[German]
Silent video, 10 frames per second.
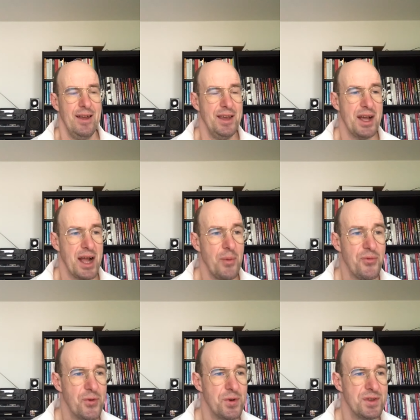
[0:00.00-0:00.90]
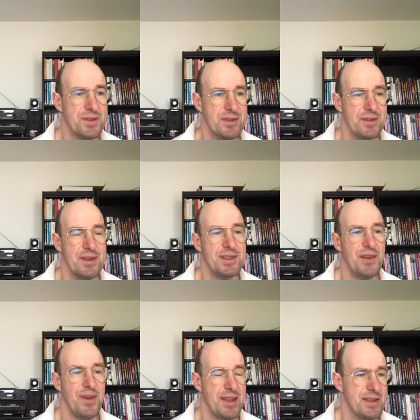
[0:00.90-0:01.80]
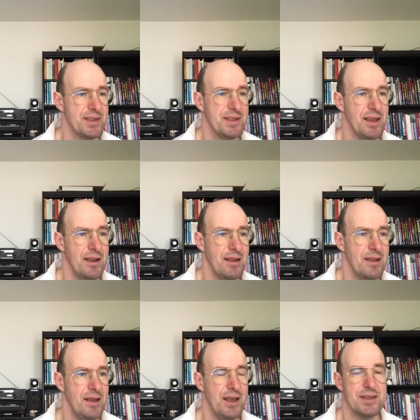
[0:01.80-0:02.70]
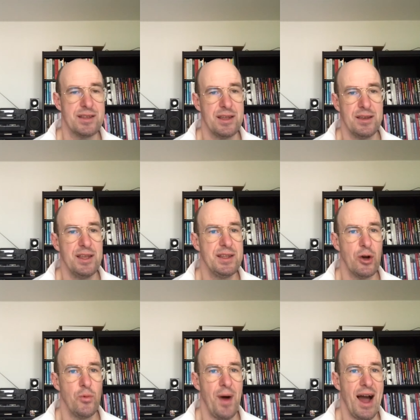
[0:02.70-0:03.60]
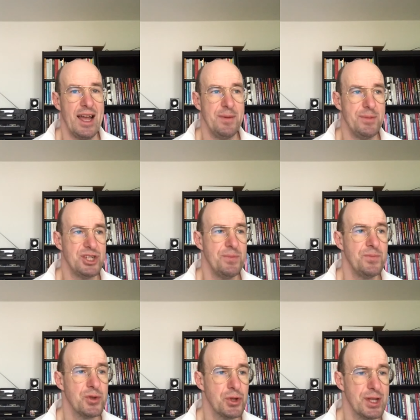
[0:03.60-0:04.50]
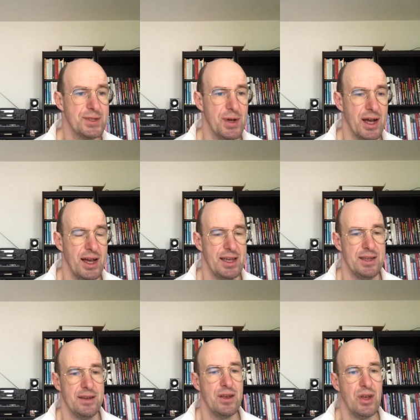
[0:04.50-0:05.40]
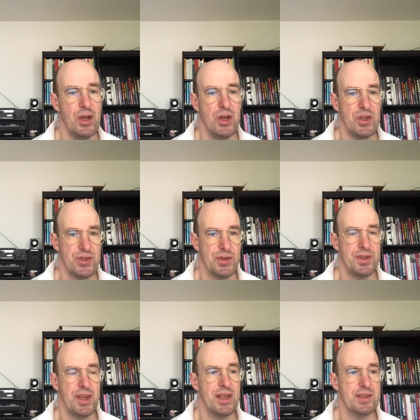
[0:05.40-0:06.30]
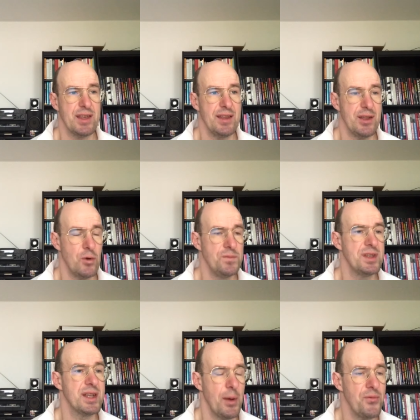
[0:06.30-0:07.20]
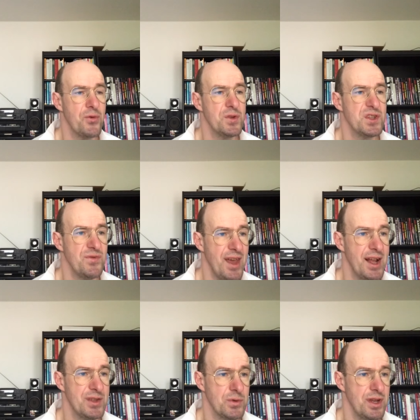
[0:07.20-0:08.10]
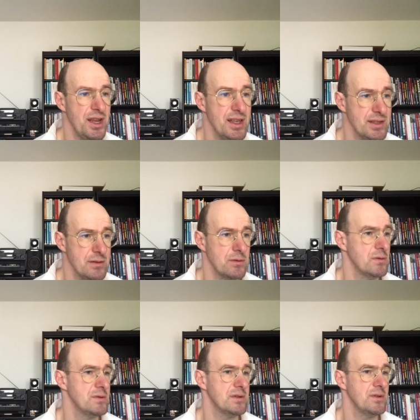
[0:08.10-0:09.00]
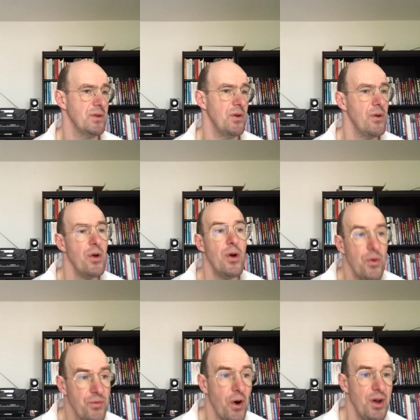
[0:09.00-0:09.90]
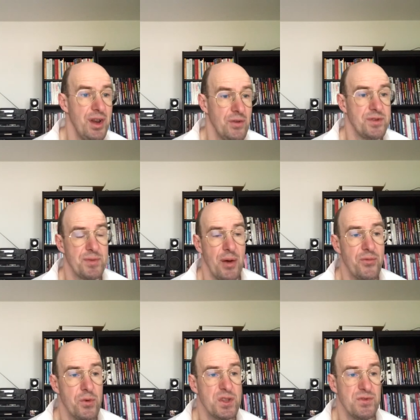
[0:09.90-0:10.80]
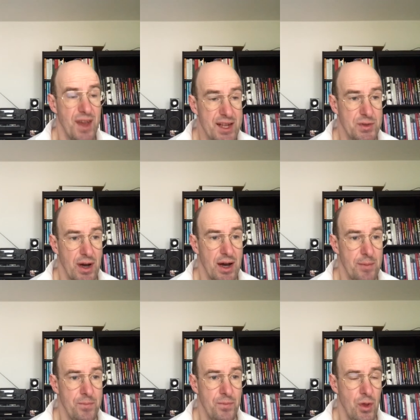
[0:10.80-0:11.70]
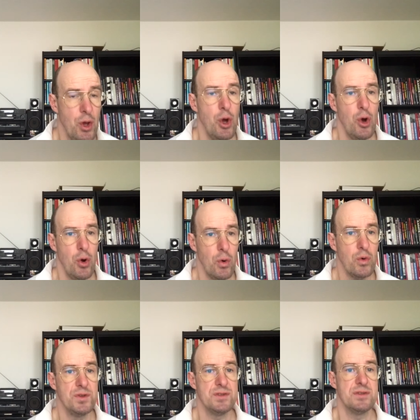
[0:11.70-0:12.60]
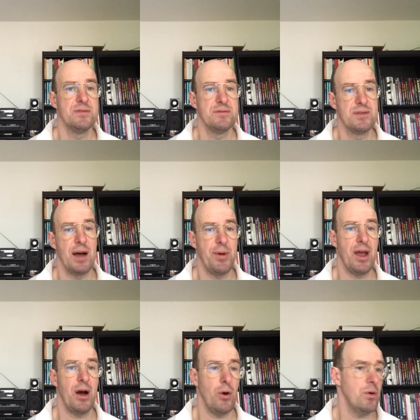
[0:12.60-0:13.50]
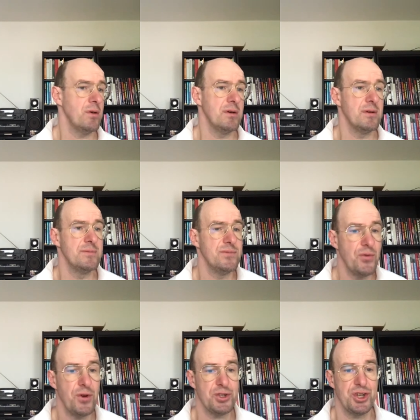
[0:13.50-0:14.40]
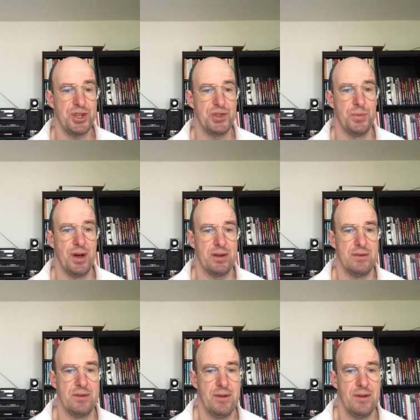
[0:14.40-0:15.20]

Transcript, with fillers: In der Kampfkunst ist der Weg das Ziel. Es geht nicht darum, einen bestimmten Gürtel zu erreichen, sondern es geht darum, den Kampfkunstweg zu genießen und äh, Freude auf dem Kampfkunstweg zu haben und dabei auch äh, Fortschritte zu machen.